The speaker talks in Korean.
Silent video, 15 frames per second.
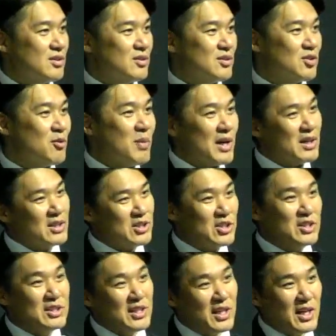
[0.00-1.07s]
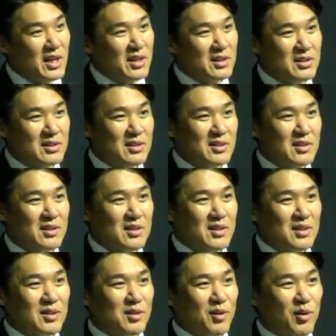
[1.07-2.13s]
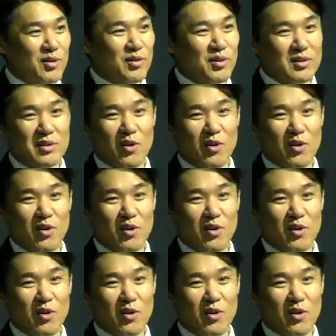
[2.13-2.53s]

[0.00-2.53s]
저 말이 진짜야? 어서